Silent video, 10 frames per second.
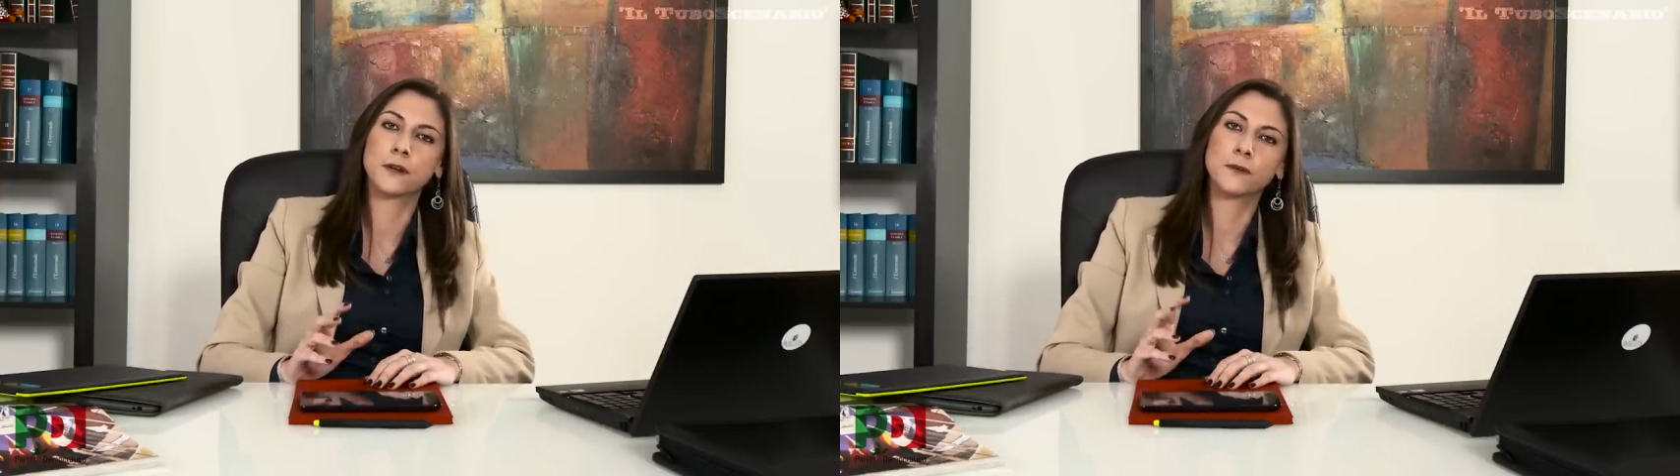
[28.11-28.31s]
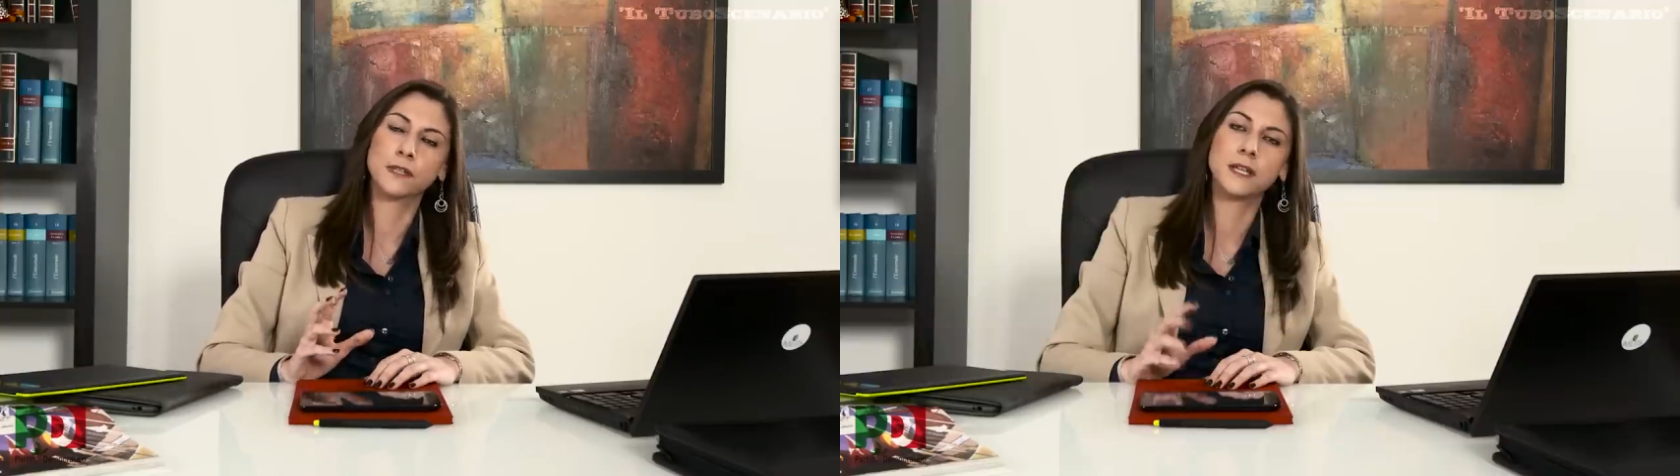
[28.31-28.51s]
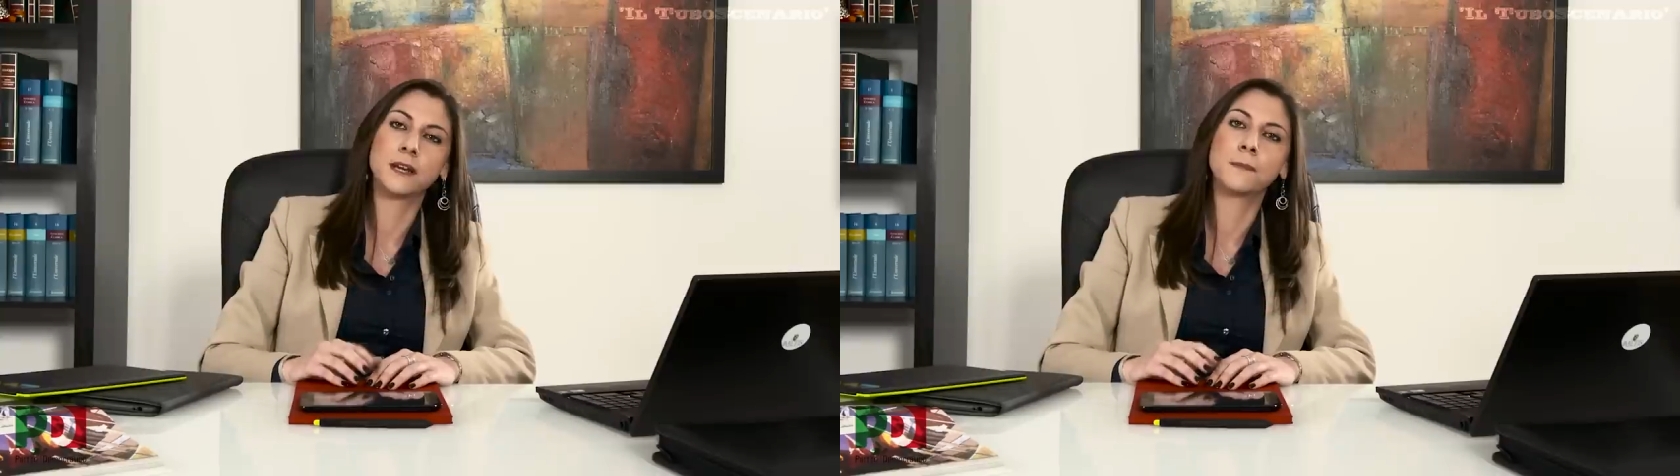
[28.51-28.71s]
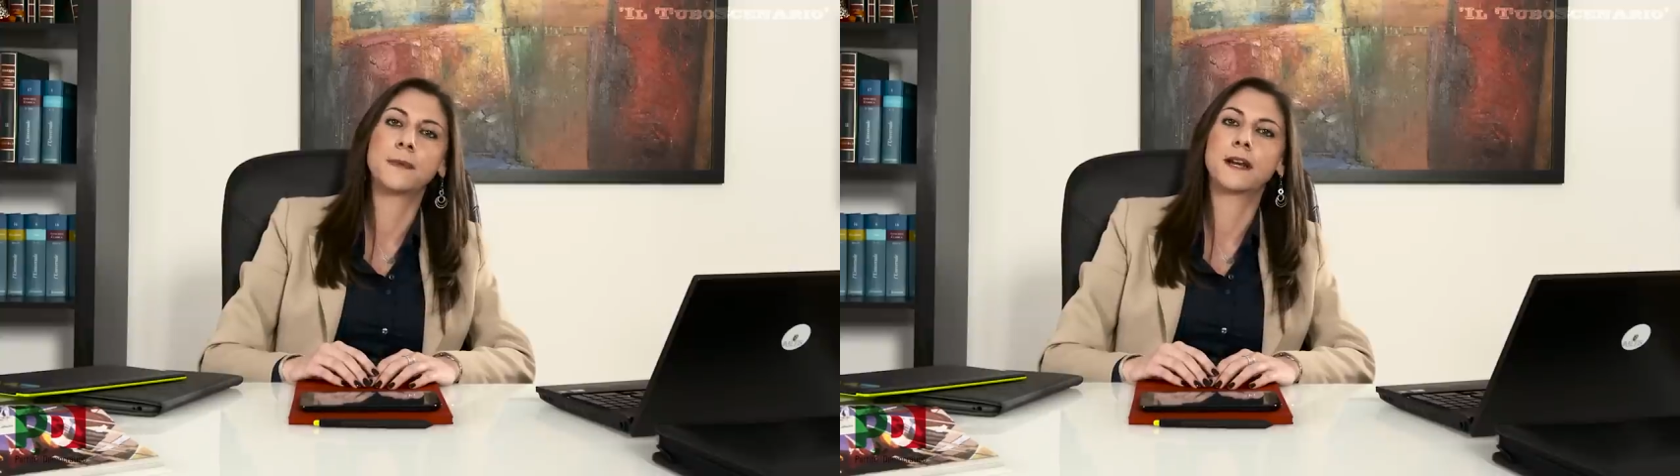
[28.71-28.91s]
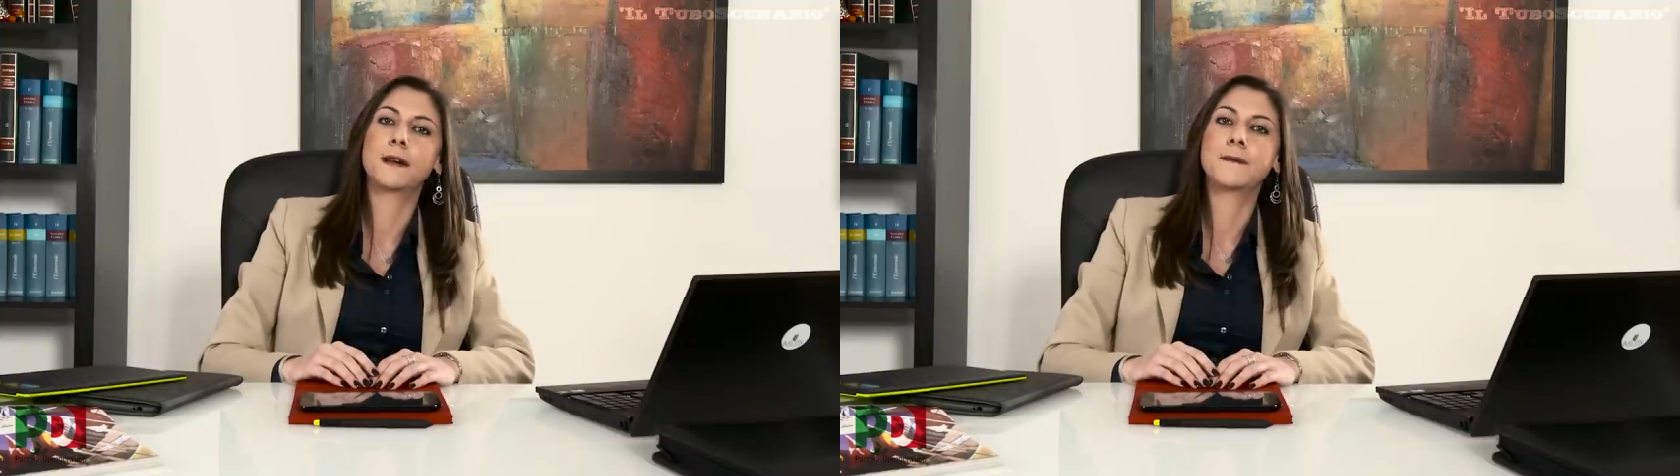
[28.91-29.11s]
a raccontare il
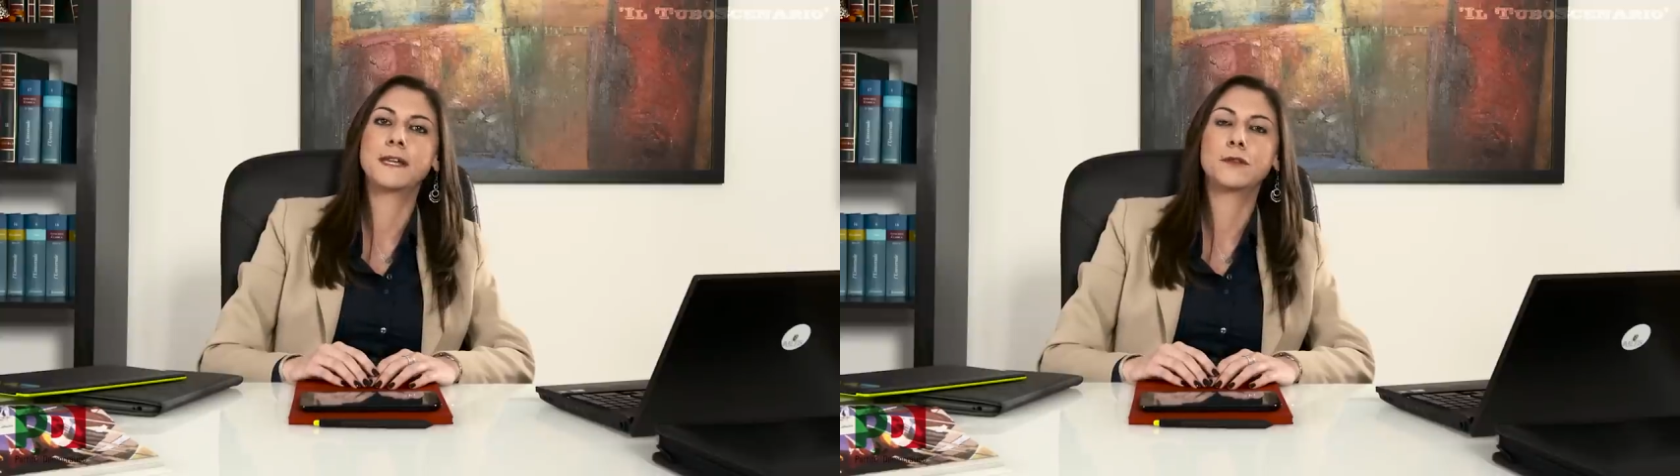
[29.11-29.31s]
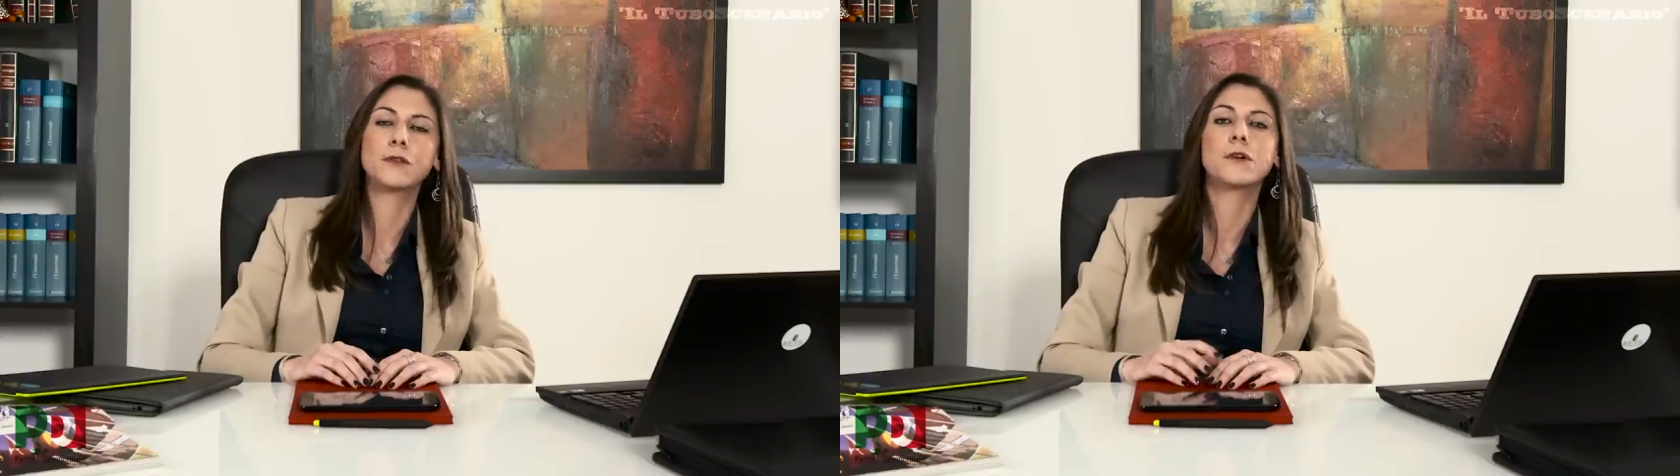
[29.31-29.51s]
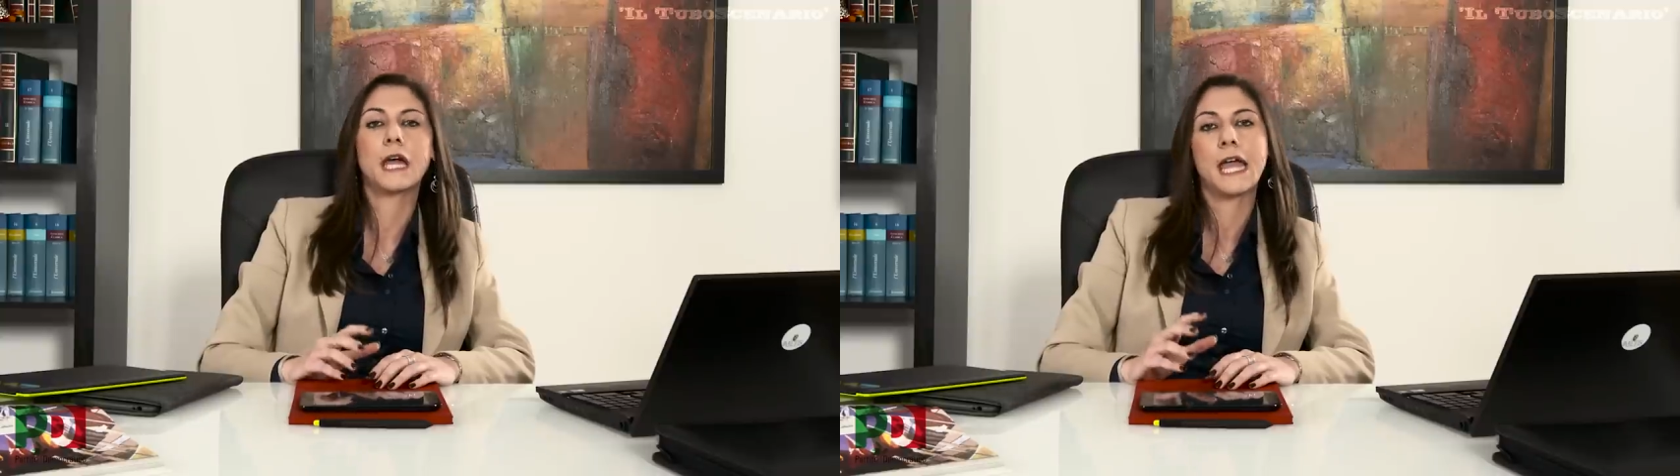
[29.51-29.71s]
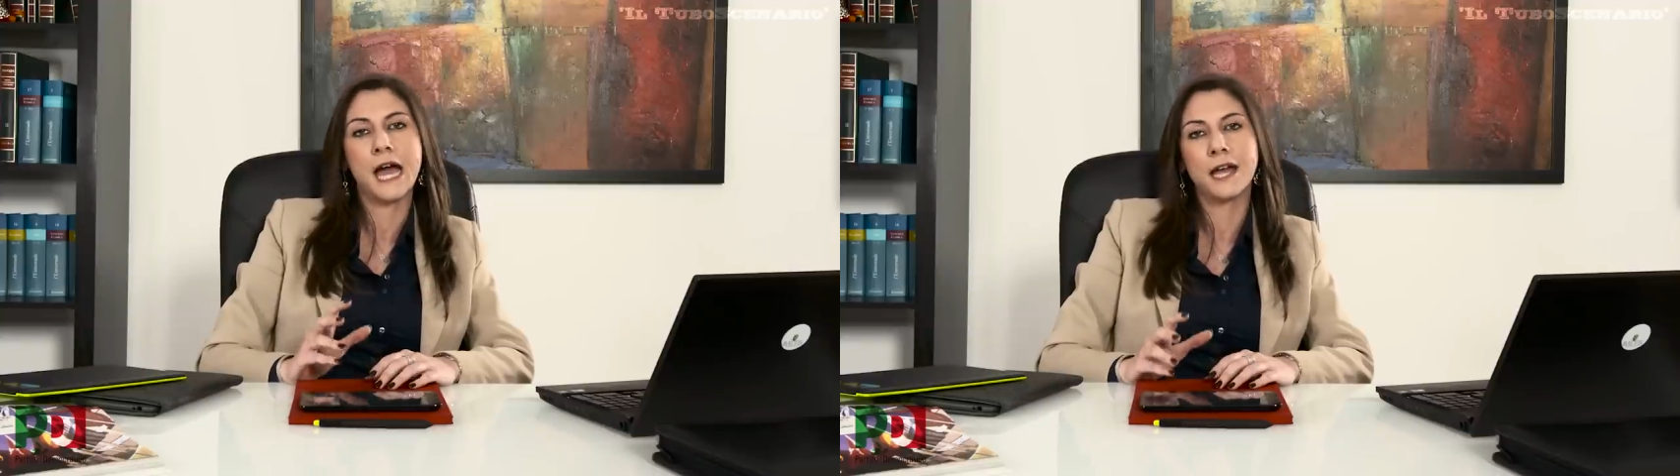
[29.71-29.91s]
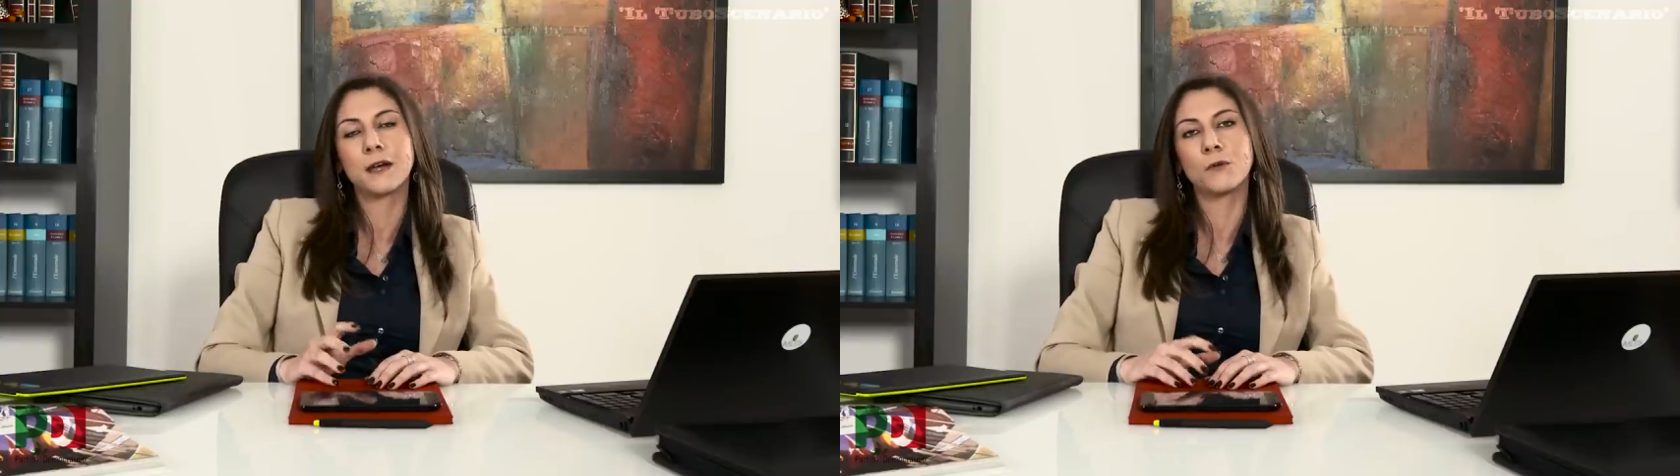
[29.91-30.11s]
Parlamento e
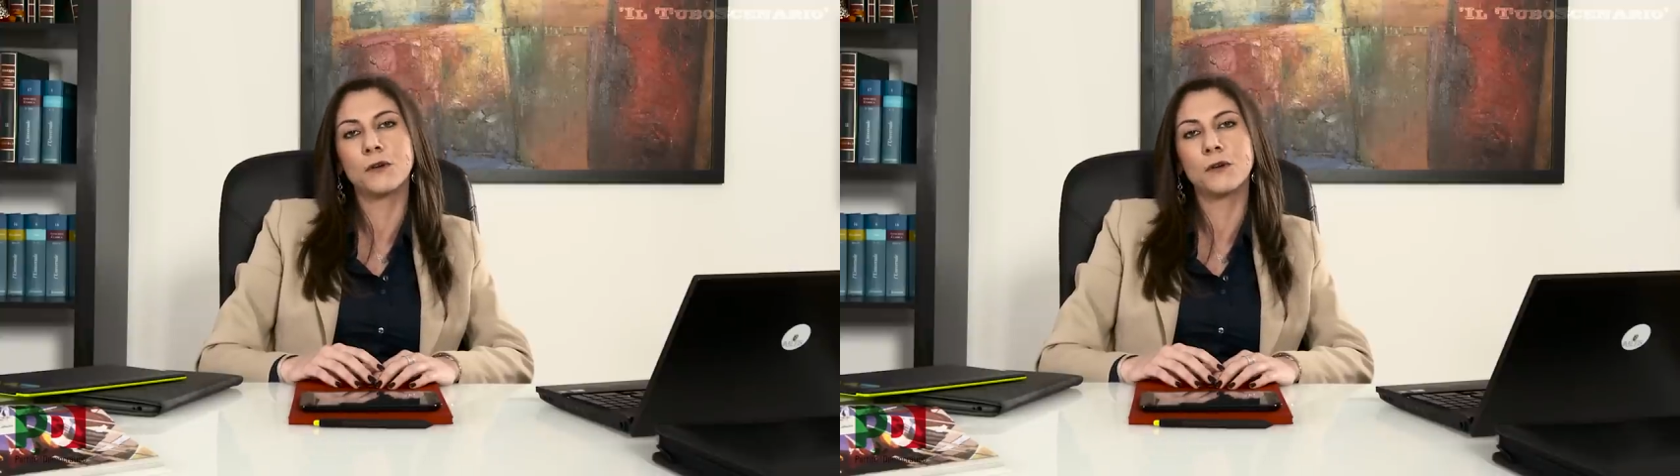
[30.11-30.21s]
anche